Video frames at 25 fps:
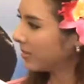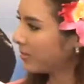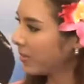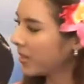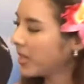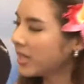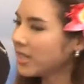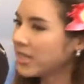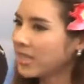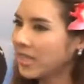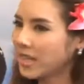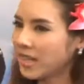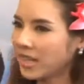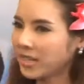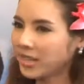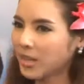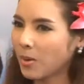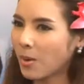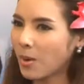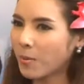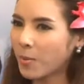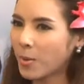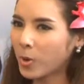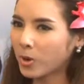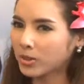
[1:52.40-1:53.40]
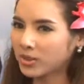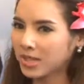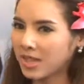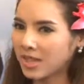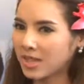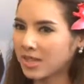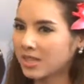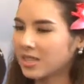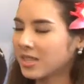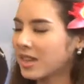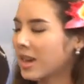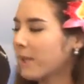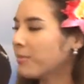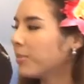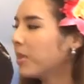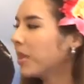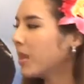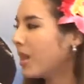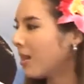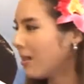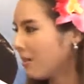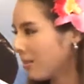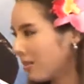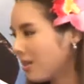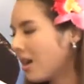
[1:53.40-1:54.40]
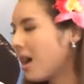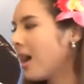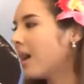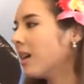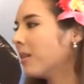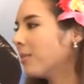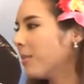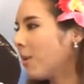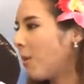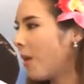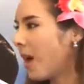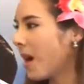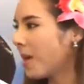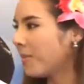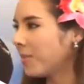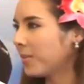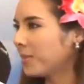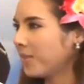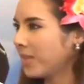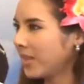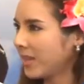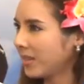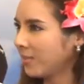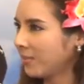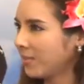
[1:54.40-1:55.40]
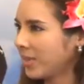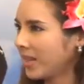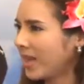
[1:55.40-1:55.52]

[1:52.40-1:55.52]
ไม่ได้ทิ้งแต่ว่าปกติคือจะรับทีละเรื่อง เพราะว่ามันมี